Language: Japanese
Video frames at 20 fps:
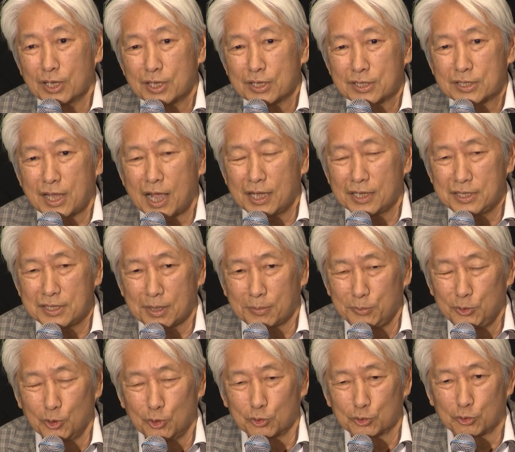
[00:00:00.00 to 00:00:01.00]
さあいざ
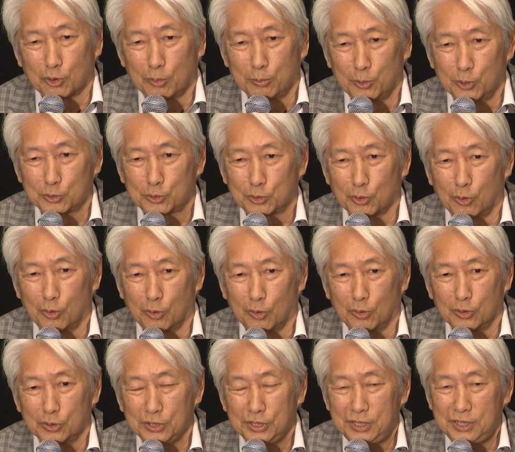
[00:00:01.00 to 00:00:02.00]
見ようと思う
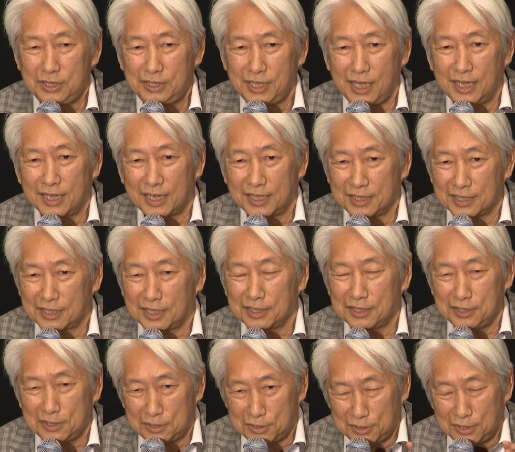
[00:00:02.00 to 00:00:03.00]
と、いい映画に
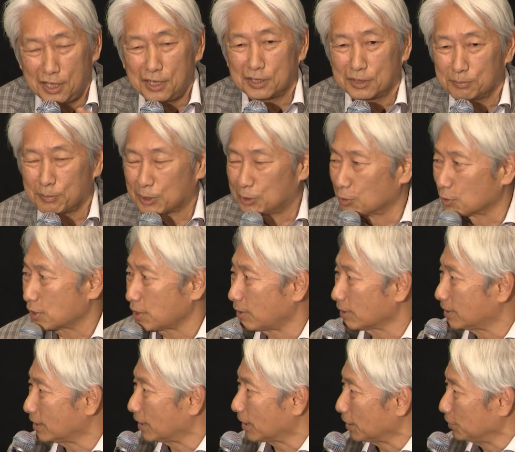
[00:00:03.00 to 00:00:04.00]
限って、黒
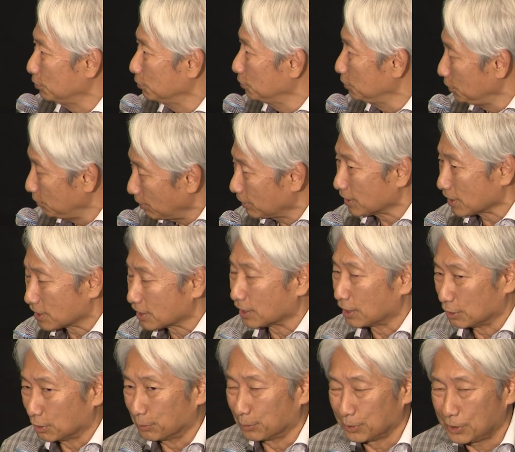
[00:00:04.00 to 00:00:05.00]
澤明が言うにはですけ
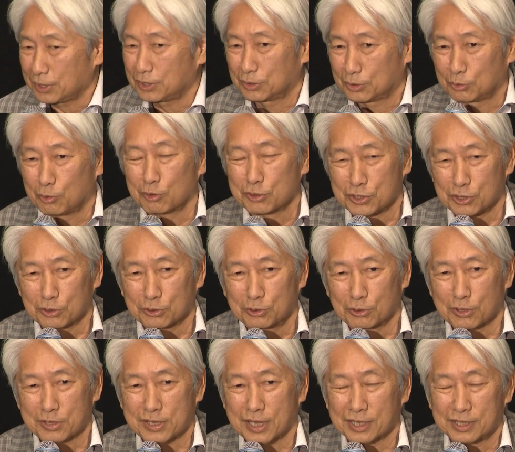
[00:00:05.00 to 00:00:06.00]
れどもね、当時の
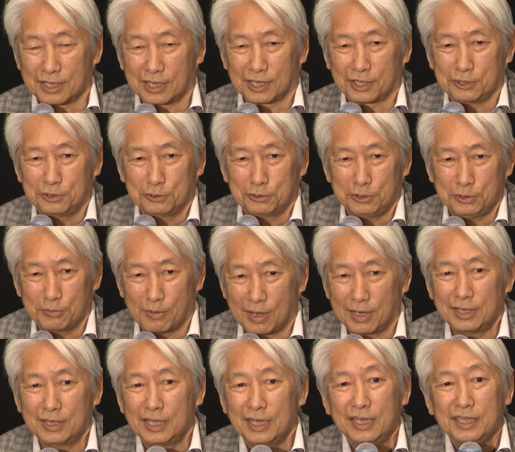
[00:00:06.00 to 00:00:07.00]
黒澤明が言うに
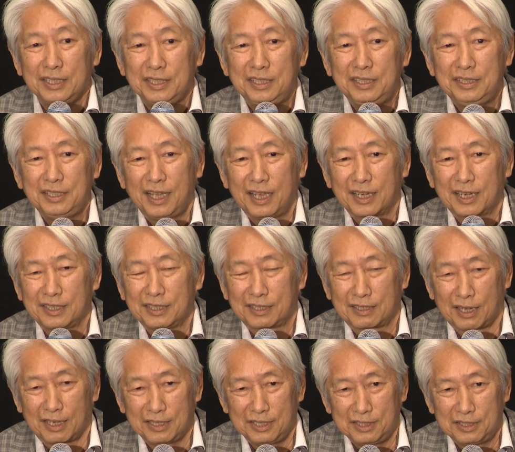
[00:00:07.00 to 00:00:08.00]
は、いい映画に
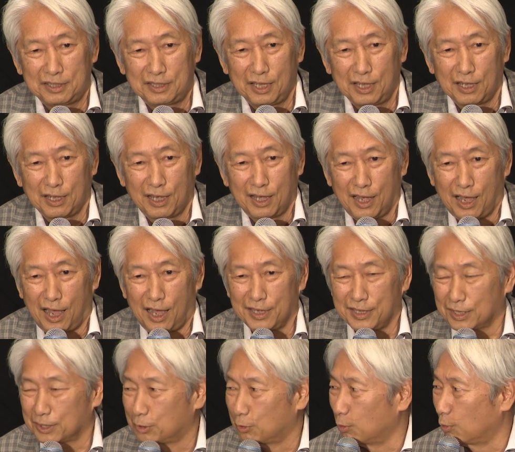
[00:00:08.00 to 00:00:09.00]
限って
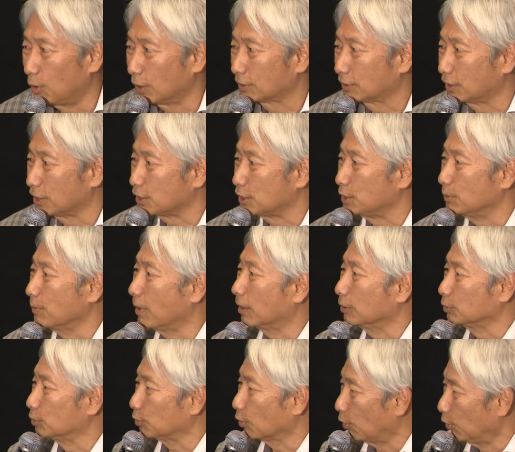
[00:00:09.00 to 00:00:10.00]
早く終わってしま
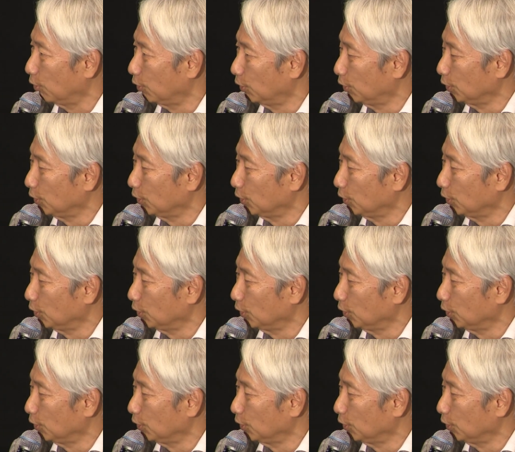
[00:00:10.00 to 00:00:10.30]
うと。